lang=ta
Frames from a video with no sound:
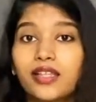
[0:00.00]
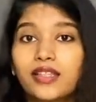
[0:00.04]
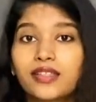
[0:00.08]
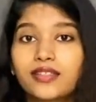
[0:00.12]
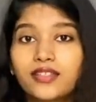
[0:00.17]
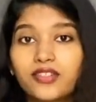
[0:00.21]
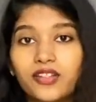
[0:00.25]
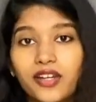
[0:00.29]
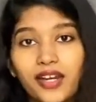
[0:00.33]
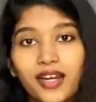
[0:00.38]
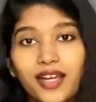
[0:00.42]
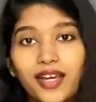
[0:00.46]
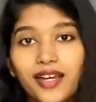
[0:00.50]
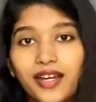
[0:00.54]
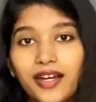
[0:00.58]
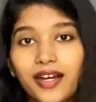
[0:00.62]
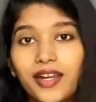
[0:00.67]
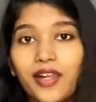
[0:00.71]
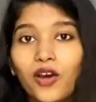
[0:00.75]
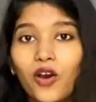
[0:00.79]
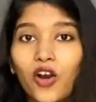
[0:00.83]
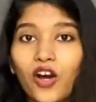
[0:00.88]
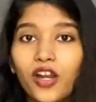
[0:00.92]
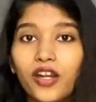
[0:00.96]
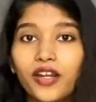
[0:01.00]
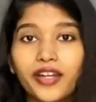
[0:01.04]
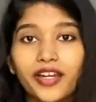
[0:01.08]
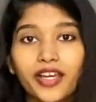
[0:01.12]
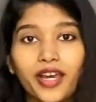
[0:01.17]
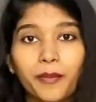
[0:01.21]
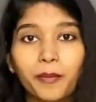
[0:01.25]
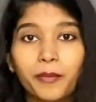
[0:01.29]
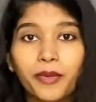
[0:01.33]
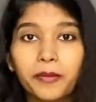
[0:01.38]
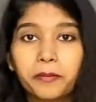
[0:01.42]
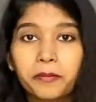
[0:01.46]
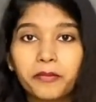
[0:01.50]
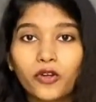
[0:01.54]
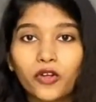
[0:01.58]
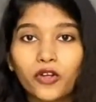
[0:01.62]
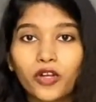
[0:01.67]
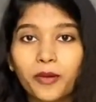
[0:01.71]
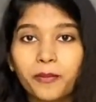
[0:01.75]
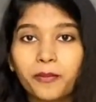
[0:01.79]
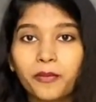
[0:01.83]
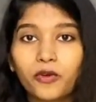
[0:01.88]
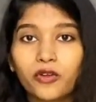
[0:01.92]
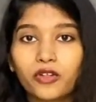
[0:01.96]
ஸ்ரீலங்காவில் ஆல்ரெடி அம்பன் டோட்டா
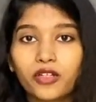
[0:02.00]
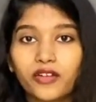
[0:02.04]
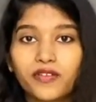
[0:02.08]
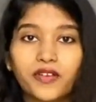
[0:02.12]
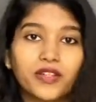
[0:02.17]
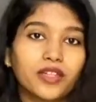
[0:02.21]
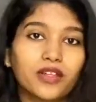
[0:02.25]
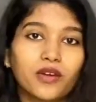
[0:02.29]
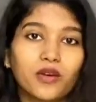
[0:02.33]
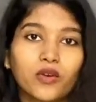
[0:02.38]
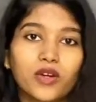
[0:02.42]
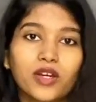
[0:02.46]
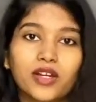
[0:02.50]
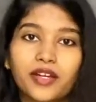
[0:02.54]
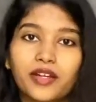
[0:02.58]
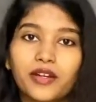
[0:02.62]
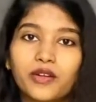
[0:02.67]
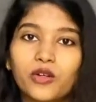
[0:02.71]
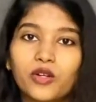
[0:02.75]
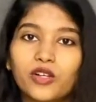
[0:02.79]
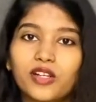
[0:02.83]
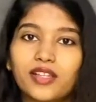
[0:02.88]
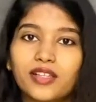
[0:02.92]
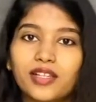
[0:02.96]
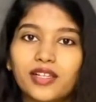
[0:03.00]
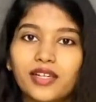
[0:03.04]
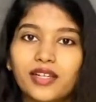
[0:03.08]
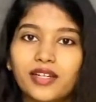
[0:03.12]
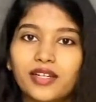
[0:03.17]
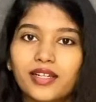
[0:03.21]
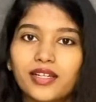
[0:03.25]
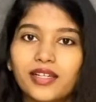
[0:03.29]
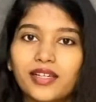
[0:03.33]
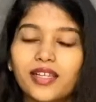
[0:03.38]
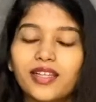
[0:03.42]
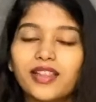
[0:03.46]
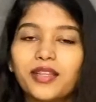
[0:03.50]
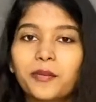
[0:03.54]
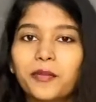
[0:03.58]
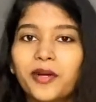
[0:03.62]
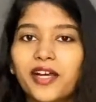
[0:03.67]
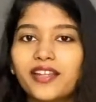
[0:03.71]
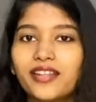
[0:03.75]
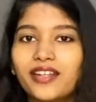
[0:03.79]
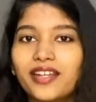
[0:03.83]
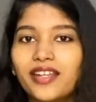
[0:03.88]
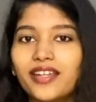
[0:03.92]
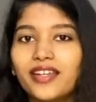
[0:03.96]
போர்ட்டை வந்து அவங்க கண்ட்ரோலில் தான் இருக்குது இந்த
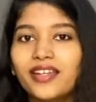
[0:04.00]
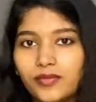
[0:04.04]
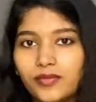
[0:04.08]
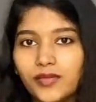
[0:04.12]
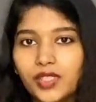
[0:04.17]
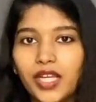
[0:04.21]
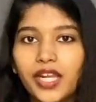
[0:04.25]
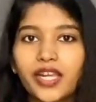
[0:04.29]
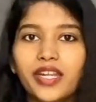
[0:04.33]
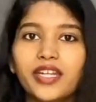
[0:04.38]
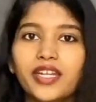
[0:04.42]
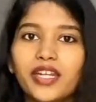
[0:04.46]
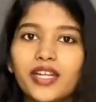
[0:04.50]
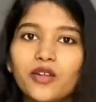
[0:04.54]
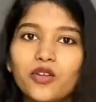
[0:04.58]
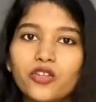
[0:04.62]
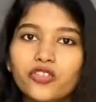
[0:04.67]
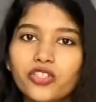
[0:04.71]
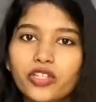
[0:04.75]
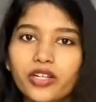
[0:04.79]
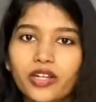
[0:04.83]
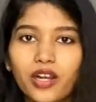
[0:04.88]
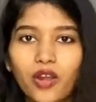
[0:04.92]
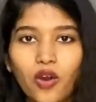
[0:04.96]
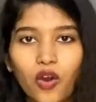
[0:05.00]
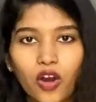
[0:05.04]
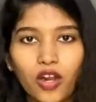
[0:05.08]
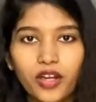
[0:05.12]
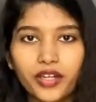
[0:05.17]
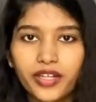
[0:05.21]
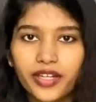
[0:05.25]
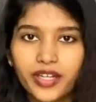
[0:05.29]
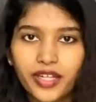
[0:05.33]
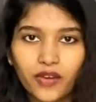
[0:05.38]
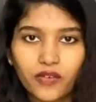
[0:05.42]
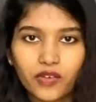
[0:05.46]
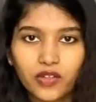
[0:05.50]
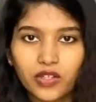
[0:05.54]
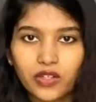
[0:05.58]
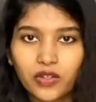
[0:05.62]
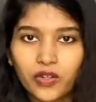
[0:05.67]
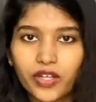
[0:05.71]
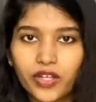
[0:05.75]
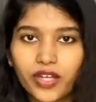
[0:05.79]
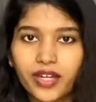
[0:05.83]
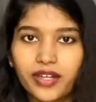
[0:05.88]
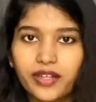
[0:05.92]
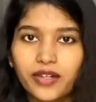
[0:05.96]
மாதிரி இந்தியன் ஓஷனில் ஆல்ரெடி
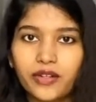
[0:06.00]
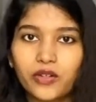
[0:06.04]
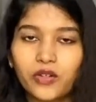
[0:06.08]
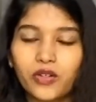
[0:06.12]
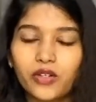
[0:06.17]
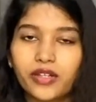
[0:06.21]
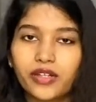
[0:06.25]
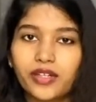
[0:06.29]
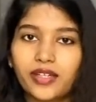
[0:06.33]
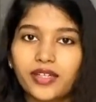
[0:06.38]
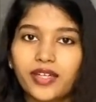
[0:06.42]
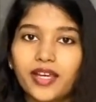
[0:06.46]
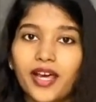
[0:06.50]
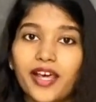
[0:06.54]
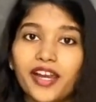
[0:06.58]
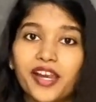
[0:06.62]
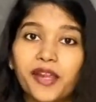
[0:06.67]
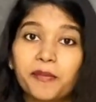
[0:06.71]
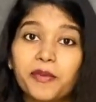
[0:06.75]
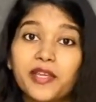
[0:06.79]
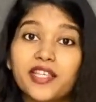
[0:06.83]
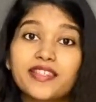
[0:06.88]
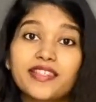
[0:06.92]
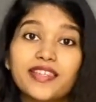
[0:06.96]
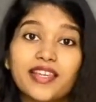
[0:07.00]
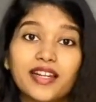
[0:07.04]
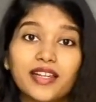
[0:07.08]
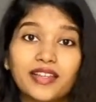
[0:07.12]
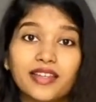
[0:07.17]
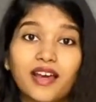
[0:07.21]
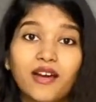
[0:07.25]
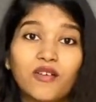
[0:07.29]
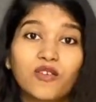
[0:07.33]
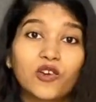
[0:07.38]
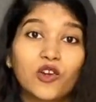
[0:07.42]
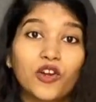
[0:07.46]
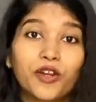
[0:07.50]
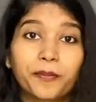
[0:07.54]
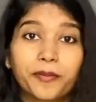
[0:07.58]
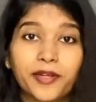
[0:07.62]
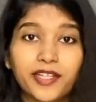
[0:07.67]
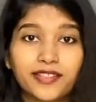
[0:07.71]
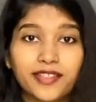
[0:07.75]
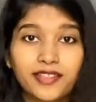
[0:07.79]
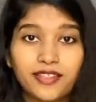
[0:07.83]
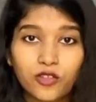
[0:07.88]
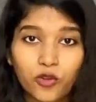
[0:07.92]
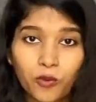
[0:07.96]
அவங்களோட கண்ட்ரோல் இருக்குது அரேபியன் சீல தான் அவங்களோட
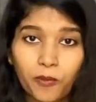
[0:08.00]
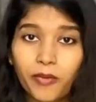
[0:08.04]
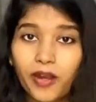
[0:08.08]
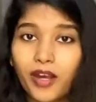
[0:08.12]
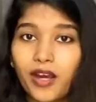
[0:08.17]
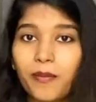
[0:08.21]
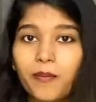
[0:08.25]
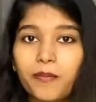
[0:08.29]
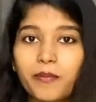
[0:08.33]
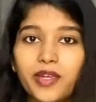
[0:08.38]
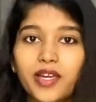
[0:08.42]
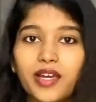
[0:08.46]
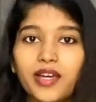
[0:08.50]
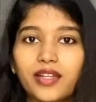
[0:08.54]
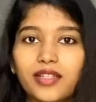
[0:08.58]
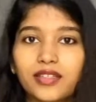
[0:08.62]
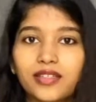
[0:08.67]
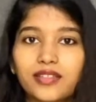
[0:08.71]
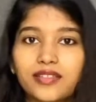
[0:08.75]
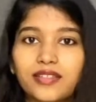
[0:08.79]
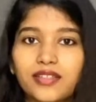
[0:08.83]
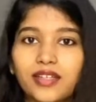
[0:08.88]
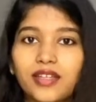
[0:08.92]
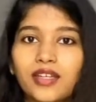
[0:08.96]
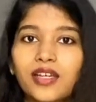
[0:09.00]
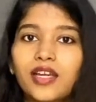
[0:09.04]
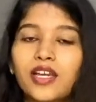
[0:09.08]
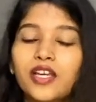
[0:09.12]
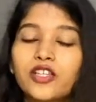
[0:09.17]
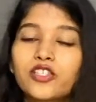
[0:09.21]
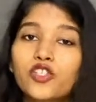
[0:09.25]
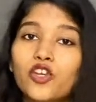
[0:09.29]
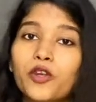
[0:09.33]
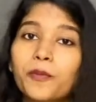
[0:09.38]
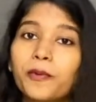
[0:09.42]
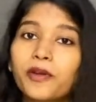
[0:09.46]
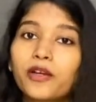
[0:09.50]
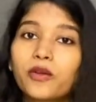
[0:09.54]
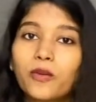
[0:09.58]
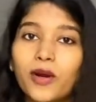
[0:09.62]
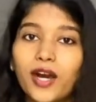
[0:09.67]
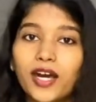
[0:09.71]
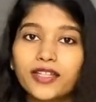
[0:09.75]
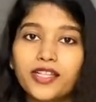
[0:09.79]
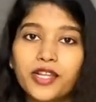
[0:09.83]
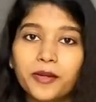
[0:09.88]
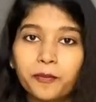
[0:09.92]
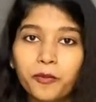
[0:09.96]
ப்ரெசன்ஸ் ரொம்ப கம்மியாக இருந்துச்சு ஸோ இப்போ
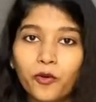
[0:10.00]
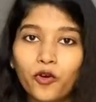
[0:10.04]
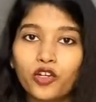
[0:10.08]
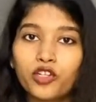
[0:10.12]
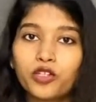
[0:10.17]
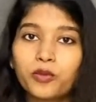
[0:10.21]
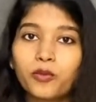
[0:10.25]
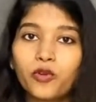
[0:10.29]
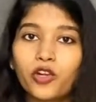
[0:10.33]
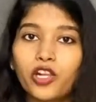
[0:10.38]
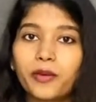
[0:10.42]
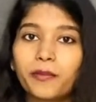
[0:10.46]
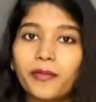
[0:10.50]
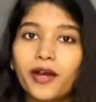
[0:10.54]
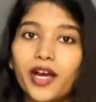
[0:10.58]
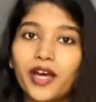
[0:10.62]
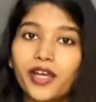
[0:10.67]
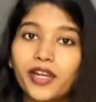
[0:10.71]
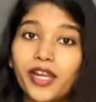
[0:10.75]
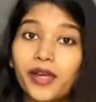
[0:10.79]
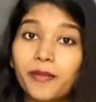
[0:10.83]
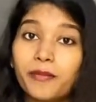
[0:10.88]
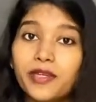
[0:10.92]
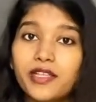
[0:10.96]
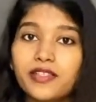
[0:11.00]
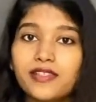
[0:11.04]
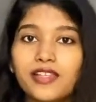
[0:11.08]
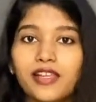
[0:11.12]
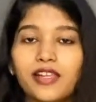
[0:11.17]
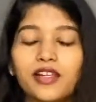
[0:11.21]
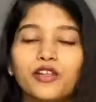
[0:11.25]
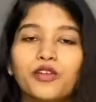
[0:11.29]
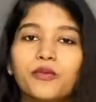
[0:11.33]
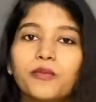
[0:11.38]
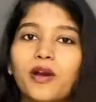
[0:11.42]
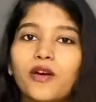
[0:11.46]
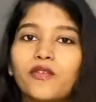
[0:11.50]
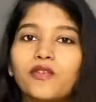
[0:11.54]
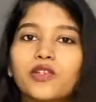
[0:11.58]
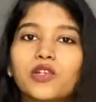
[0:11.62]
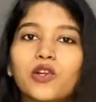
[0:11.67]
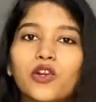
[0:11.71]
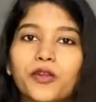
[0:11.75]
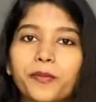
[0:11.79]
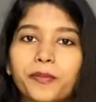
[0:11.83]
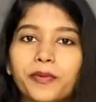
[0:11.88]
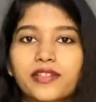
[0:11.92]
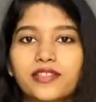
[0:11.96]
குவாதர் போர்ட் மூலயமா அரேபியன் சீலையும்
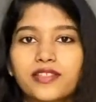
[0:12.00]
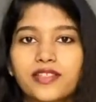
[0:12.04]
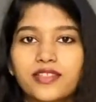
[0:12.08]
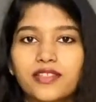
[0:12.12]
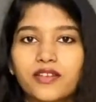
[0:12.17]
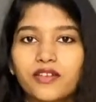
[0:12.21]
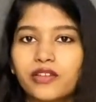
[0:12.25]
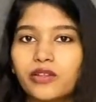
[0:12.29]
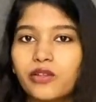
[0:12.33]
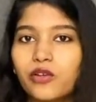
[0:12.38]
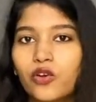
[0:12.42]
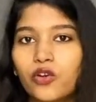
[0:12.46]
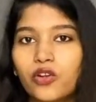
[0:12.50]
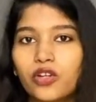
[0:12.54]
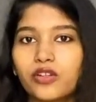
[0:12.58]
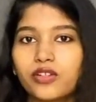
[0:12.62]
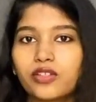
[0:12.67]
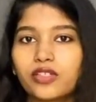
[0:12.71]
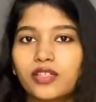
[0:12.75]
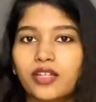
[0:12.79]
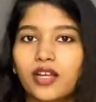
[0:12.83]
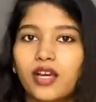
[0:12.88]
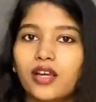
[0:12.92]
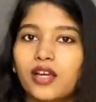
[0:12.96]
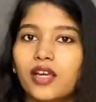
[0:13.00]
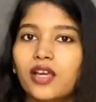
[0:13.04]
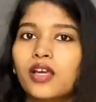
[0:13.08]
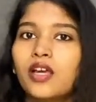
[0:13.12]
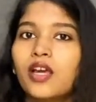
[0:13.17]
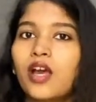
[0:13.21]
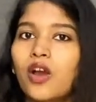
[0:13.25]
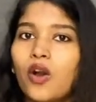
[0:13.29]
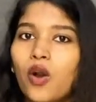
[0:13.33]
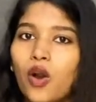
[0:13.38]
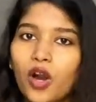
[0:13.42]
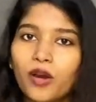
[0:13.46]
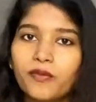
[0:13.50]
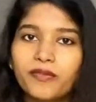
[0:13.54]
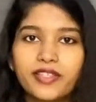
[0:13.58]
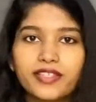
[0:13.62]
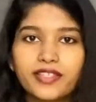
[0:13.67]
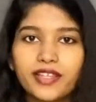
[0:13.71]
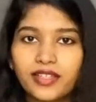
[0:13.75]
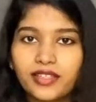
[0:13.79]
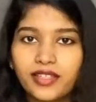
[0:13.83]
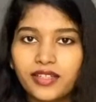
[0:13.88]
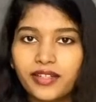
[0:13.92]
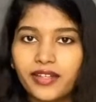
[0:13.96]
அவங்களோட ப்ரெசன்ஸை வந்து கொண்டு வந்துட்டாங்க
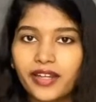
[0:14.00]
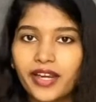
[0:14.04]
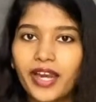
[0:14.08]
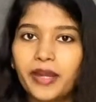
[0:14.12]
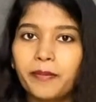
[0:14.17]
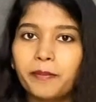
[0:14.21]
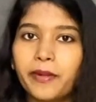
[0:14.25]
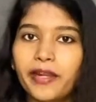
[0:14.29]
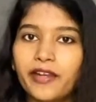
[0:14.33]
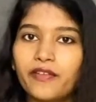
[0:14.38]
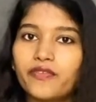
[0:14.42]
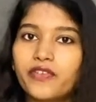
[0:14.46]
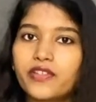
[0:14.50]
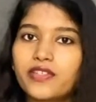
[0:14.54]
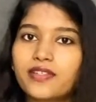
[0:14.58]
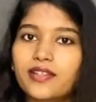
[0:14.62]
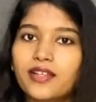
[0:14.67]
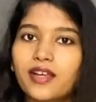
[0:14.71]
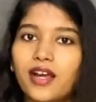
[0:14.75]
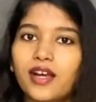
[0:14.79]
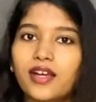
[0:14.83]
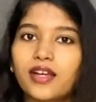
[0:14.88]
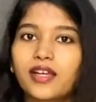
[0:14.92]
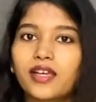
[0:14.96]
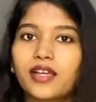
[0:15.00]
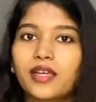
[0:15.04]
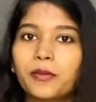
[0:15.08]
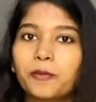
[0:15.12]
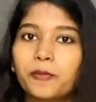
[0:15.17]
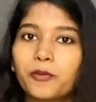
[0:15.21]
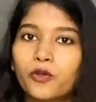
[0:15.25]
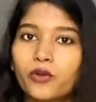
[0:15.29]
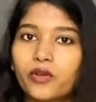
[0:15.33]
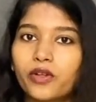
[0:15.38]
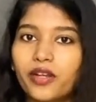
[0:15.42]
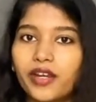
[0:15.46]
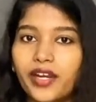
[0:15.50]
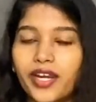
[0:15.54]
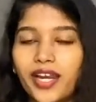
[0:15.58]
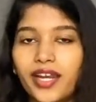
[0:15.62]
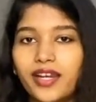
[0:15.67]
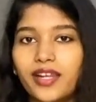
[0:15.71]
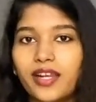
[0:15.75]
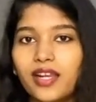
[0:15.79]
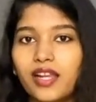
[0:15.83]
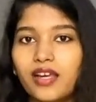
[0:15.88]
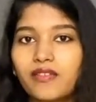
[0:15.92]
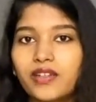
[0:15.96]
ஆப்வியஸாக இந்த ட்ரேட் பெனிஃபிட்ஸ்க்காக இப்போ
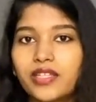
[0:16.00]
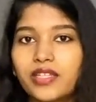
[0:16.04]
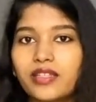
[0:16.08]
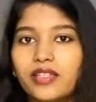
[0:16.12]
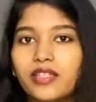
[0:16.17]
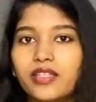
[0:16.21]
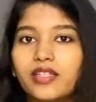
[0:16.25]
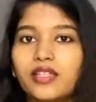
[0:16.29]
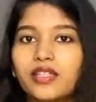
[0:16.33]
ட்ரேடெல்லாம் வந்து